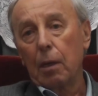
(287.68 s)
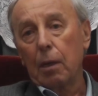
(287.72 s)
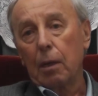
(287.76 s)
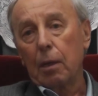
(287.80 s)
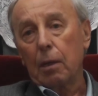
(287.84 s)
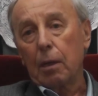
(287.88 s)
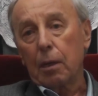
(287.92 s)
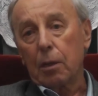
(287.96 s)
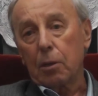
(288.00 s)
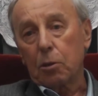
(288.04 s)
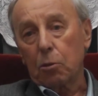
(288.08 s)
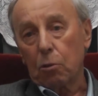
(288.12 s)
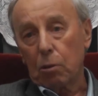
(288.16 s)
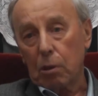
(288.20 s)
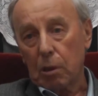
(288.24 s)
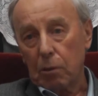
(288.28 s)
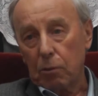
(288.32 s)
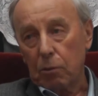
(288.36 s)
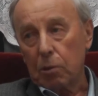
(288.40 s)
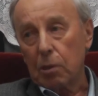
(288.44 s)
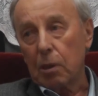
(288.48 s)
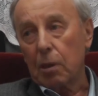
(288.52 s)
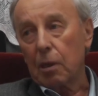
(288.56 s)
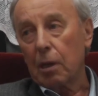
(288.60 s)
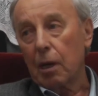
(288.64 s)
которые
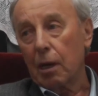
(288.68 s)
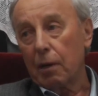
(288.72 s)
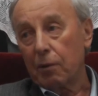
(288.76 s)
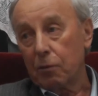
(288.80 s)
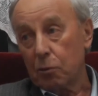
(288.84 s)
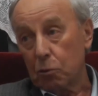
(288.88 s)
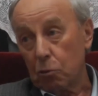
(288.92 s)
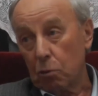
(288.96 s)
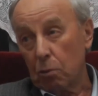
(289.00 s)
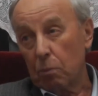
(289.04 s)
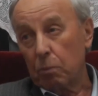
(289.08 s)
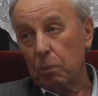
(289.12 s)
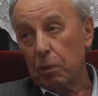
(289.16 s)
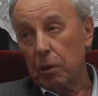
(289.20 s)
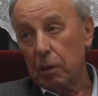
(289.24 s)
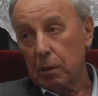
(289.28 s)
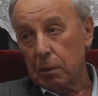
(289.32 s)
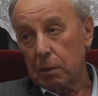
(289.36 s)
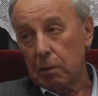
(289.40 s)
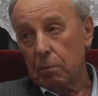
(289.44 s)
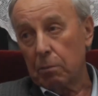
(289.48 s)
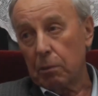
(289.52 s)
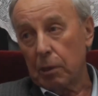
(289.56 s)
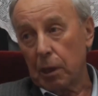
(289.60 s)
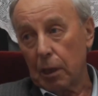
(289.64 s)
вот играли в
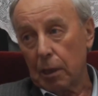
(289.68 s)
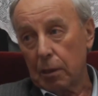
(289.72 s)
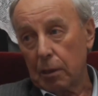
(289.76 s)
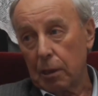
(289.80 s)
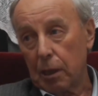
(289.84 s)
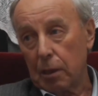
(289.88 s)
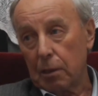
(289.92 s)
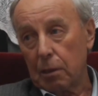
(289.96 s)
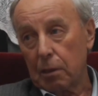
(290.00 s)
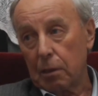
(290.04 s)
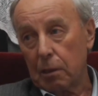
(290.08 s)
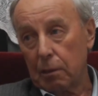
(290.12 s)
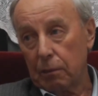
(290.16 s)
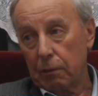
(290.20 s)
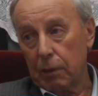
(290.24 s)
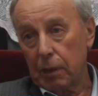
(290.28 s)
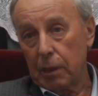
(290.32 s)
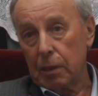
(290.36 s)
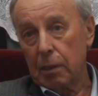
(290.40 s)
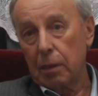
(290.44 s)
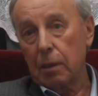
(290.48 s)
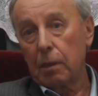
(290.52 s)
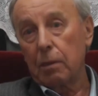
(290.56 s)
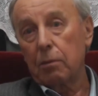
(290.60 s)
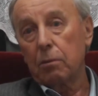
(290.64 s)
Стомпельском когда-то до
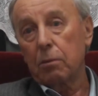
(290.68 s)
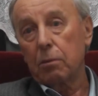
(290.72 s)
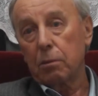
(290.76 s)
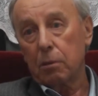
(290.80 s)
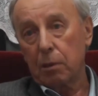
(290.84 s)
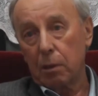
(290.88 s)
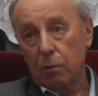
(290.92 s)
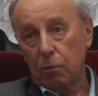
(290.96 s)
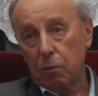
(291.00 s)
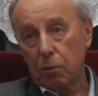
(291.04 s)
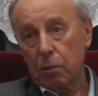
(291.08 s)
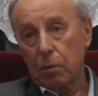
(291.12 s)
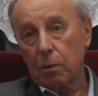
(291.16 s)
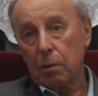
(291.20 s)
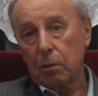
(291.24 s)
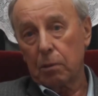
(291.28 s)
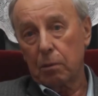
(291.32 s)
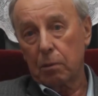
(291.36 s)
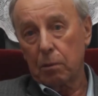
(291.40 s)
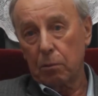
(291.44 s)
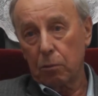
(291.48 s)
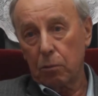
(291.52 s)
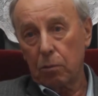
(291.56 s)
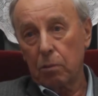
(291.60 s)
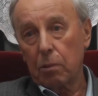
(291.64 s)
войны, уже вот,
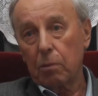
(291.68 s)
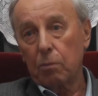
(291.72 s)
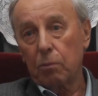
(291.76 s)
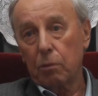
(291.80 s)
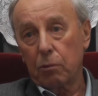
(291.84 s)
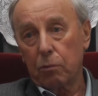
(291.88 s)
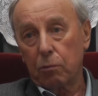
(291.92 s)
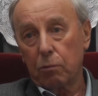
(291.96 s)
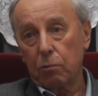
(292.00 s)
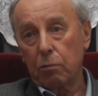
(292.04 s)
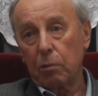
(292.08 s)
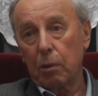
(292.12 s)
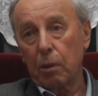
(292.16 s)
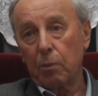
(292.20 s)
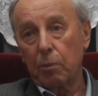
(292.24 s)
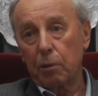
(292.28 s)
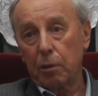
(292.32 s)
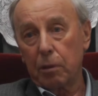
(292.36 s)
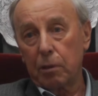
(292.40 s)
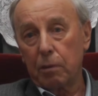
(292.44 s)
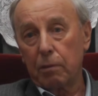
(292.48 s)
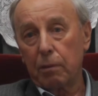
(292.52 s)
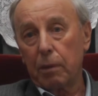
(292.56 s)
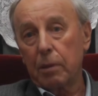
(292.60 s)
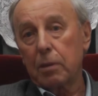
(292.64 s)
ну им куда было
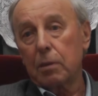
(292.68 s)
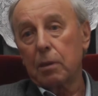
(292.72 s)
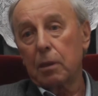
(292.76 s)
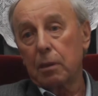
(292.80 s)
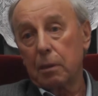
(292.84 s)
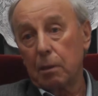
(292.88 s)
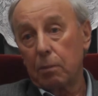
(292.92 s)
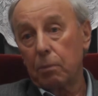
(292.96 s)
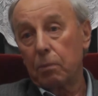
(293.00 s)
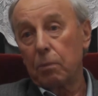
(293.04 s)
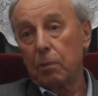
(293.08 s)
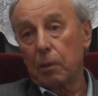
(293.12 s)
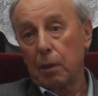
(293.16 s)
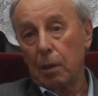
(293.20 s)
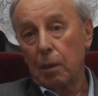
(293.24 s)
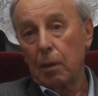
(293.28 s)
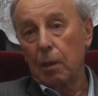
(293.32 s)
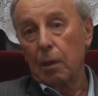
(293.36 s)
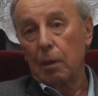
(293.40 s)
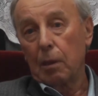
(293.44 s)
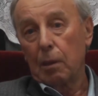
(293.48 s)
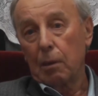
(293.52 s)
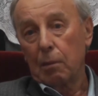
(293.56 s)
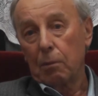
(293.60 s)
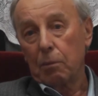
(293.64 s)
деваться, они...
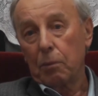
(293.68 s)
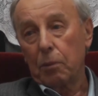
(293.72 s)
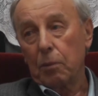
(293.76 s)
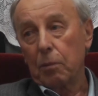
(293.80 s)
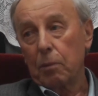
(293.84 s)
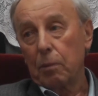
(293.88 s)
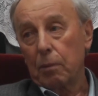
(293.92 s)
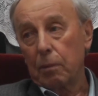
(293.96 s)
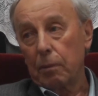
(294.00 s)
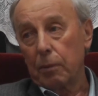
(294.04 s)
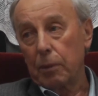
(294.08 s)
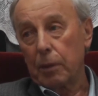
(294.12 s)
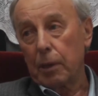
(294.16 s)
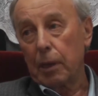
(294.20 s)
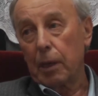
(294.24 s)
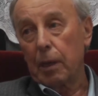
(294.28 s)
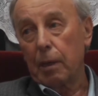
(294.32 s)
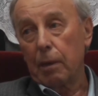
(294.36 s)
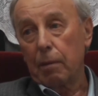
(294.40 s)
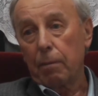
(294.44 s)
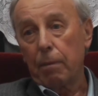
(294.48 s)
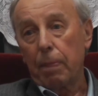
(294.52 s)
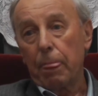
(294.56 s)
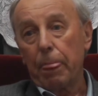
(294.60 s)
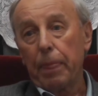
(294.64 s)

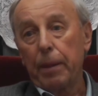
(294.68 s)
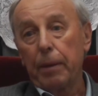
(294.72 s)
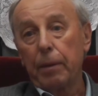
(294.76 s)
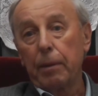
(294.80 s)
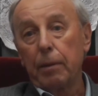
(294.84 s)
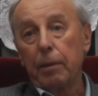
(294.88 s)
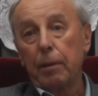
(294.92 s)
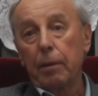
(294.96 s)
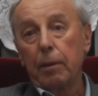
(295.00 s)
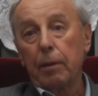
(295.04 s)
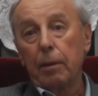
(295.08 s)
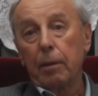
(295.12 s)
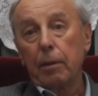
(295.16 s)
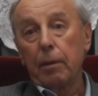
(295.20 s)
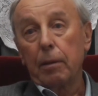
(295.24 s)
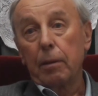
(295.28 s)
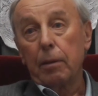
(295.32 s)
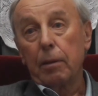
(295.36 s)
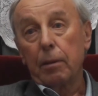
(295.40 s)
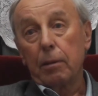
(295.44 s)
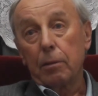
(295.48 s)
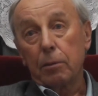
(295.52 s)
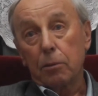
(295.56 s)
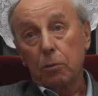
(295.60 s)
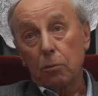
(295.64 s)
Да,
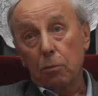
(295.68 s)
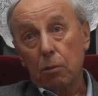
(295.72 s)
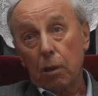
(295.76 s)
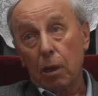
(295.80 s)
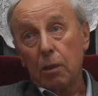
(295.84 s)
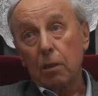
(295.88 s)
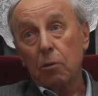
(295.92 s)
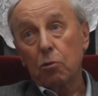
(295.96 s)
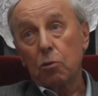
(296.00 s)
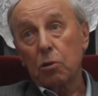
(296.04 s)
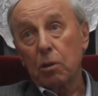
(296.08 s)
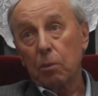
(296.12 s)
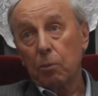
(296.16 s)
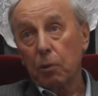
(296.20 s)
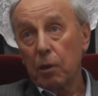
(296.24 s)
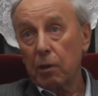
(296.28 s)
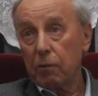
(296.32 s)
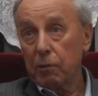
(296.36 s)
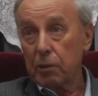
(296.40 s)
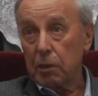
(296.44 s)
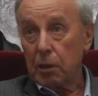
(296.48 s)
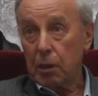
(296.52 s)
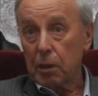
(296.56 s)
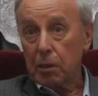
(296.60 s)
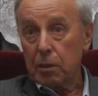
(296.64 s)
ну, они уже были
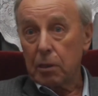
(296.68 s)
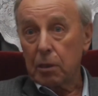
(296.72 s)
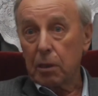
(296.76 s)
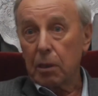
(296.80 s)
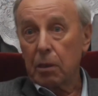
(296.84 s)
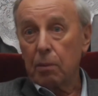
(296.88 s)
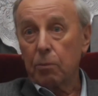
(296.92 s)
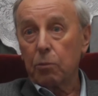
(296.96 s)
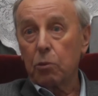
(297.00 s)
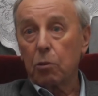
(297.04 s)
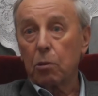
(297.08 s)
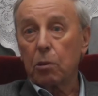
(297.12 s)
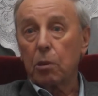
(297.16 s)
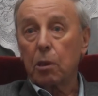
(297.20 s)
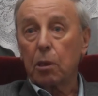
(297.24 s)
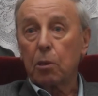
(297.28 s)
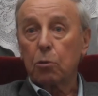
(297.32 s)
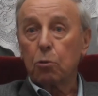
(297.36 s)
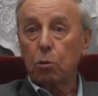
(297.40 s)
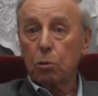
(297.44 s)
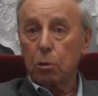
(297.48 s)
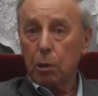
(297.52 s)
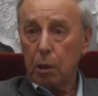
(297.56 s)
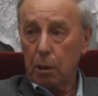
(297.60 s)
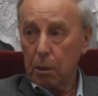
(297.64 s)
возрастные многие.
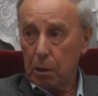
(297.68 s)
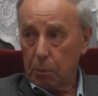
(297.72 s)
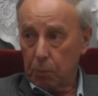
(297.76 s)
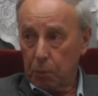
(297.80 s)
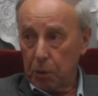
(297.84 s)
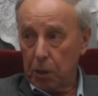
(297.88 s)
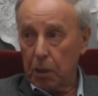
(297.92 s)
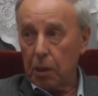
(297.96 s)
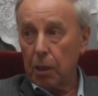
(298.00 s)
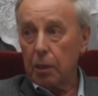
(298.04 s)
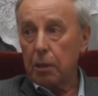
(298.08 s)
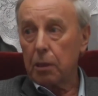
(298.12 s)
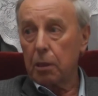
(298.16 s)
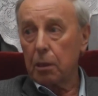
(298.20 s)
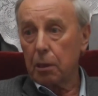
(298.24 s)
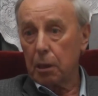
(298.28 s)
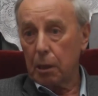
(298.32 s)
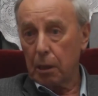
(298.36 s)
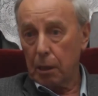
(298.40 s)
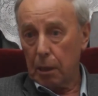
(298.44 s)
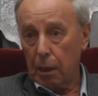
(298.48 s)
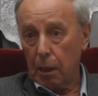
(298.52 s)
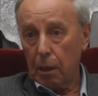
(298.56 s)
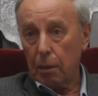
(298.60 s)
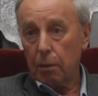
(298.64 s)
Кто-то приходил,
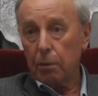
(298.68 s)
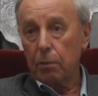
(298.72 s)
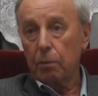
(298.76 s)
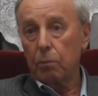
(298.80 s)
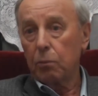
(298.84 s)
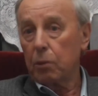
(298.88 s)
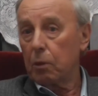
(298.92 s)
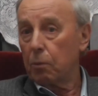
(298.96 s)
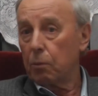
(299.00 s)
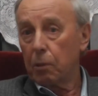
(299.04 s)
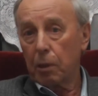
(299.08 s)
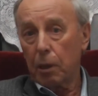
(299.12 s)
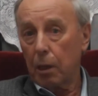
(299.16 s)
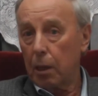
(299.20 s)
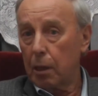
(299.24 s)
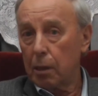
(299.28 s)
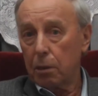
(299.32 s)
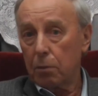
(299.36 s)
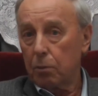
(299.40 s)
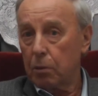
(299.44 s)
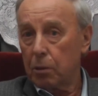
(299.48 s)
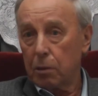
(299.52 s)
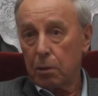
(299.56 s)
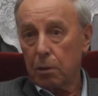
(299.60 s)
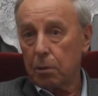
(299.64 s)
играл, мы брали,
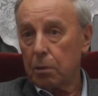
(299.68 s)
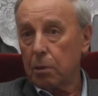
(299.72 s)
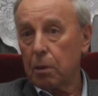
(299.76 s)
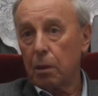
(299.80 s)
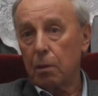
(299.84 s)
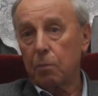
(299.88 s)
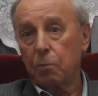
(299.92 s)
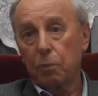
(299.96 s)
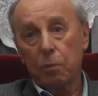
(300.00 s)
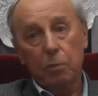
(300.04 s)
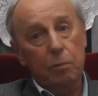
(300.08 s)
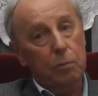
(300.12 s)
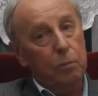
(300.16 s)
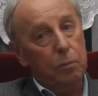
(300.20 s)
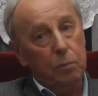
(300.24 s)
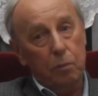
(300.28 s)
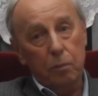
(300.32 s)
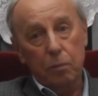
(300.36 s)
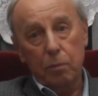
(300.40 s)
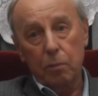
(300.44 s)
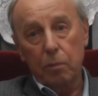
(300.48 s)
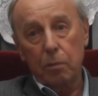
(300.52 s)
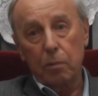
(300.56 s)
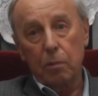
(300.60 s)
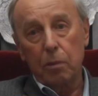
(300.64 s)
так сказать,
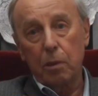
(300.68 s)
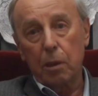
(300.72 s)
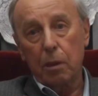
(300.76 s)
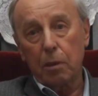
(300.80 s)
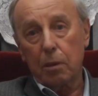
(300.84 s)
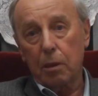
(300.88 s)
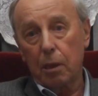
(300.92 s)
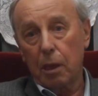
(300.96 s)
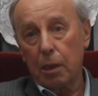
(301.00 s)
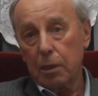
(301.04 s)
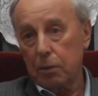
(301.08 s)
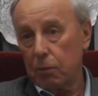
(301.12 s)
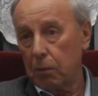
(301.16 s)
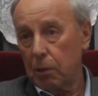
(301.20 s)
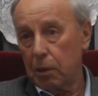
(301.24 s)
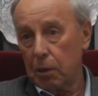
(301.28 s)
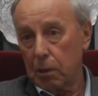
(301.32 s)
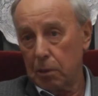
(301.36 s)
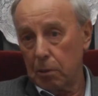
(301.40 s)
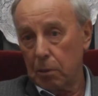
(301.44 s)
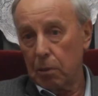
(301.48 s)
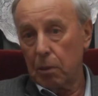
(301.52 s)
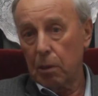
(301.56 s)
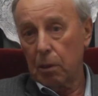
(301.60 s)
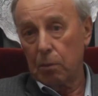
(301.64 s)
не
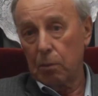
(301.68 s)
отказывали.